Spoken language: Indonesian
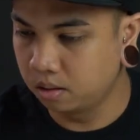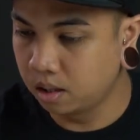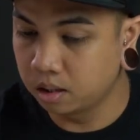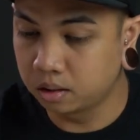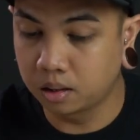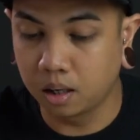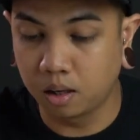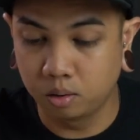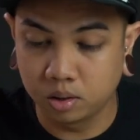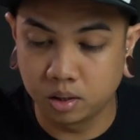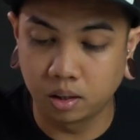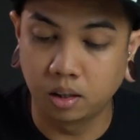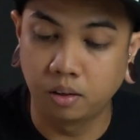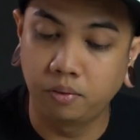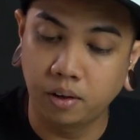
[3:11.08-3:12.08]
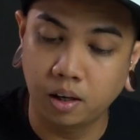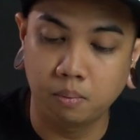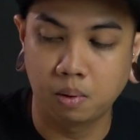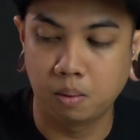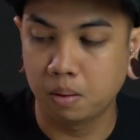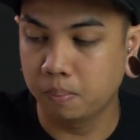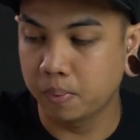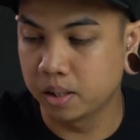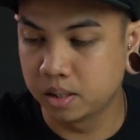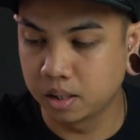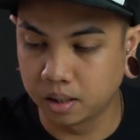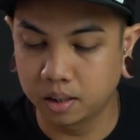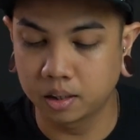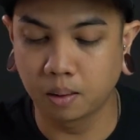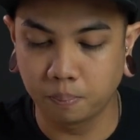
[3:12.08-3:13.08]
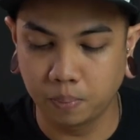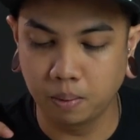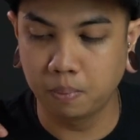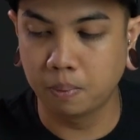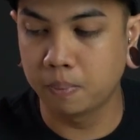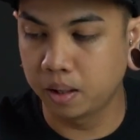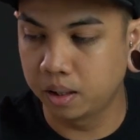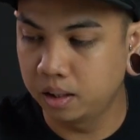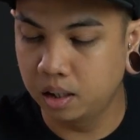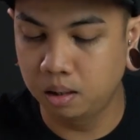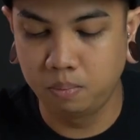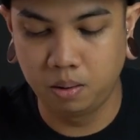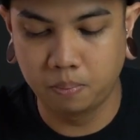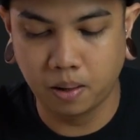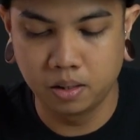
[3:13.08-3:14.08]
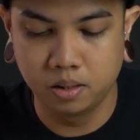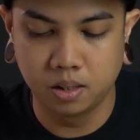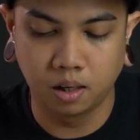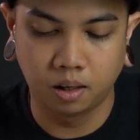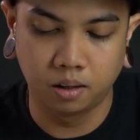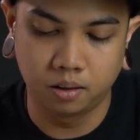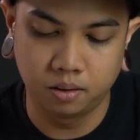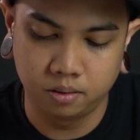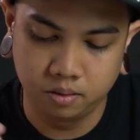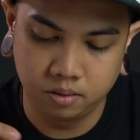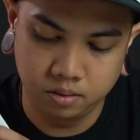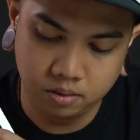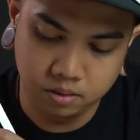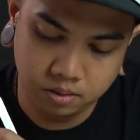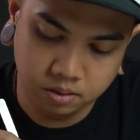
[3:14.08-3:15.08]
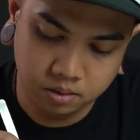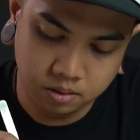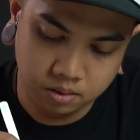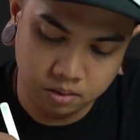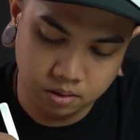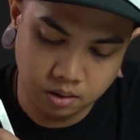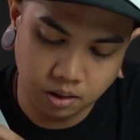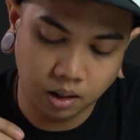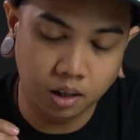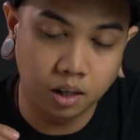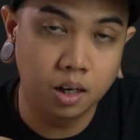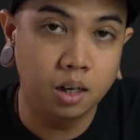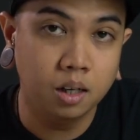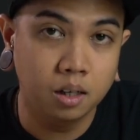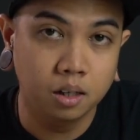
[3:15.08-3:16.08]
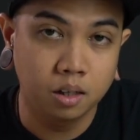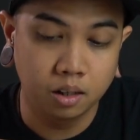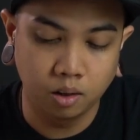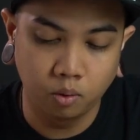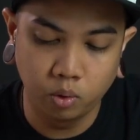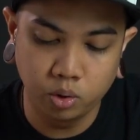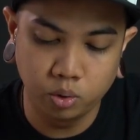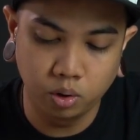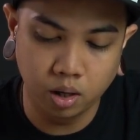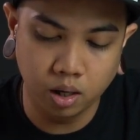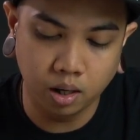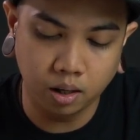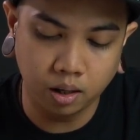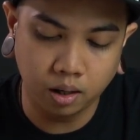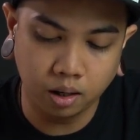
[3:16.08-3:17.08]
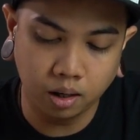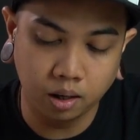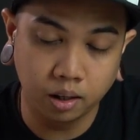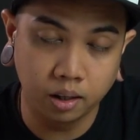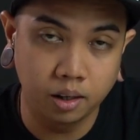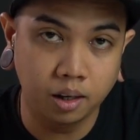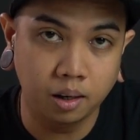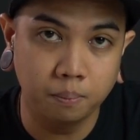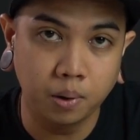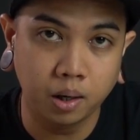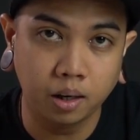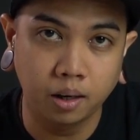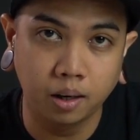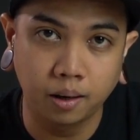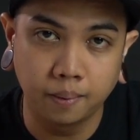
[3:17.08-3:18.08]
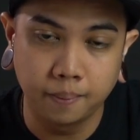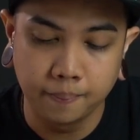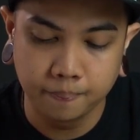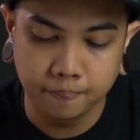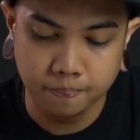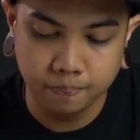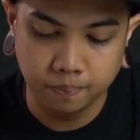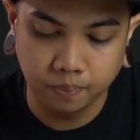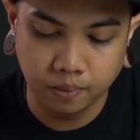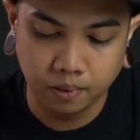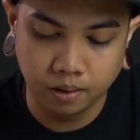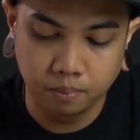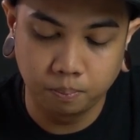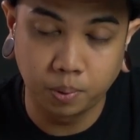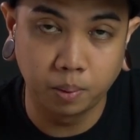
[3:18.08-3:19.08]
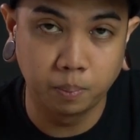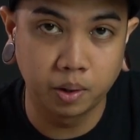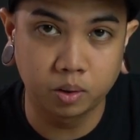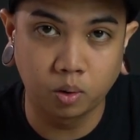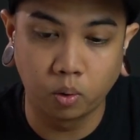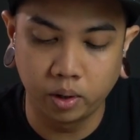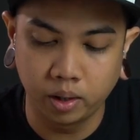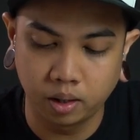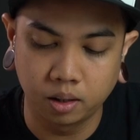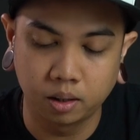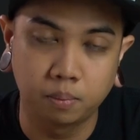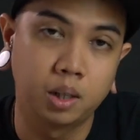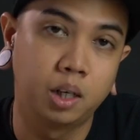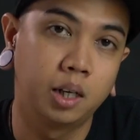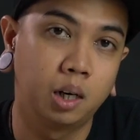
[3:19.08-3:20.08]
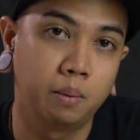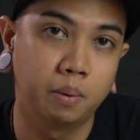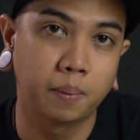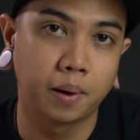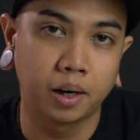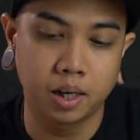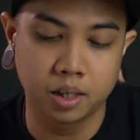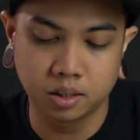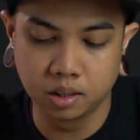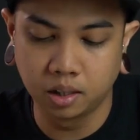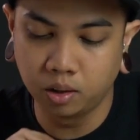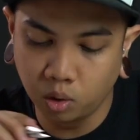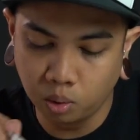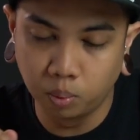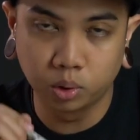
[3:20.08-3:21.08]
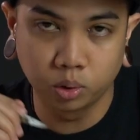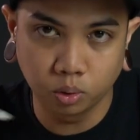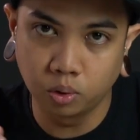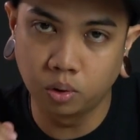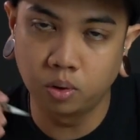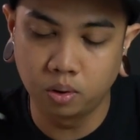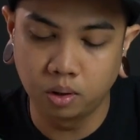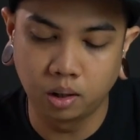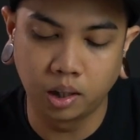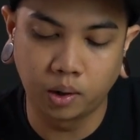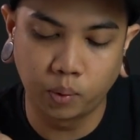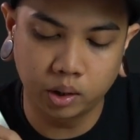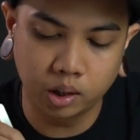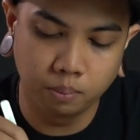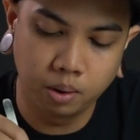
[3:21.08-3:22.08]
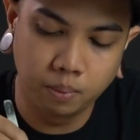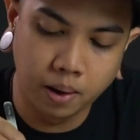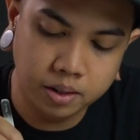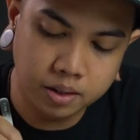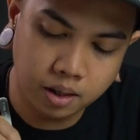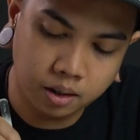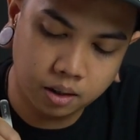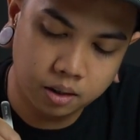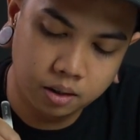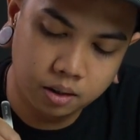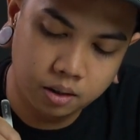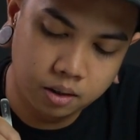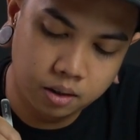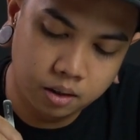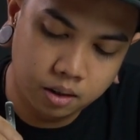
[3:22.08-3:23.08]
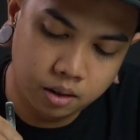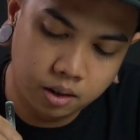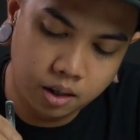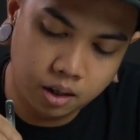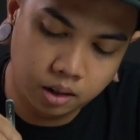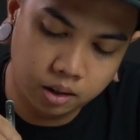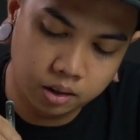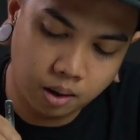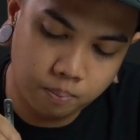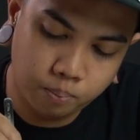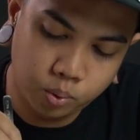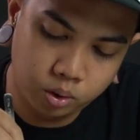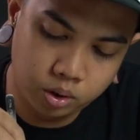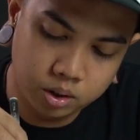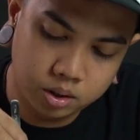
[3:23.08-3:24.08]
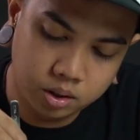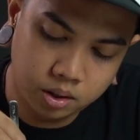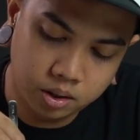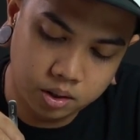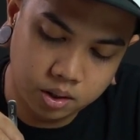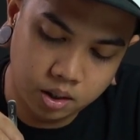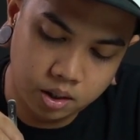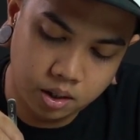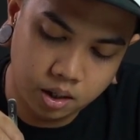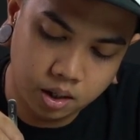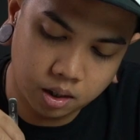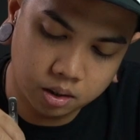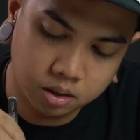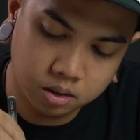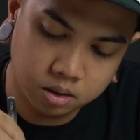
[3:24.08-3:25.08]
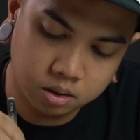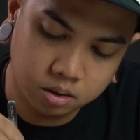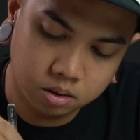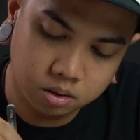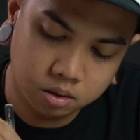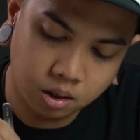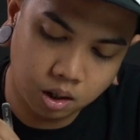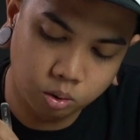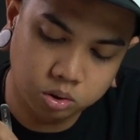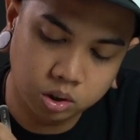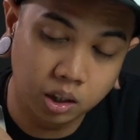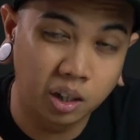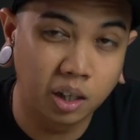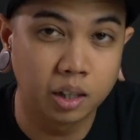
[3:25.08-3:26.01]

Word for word: nggak terlalu signifikan memang panjangnya, tapi memang ini lebih panjang. Karena gue juga hari ini kan pakai premade coil, dia lebih panas, jadi gue butuh liquid lebih banyak yang ditampung di sini, jadi nggak terlalu sering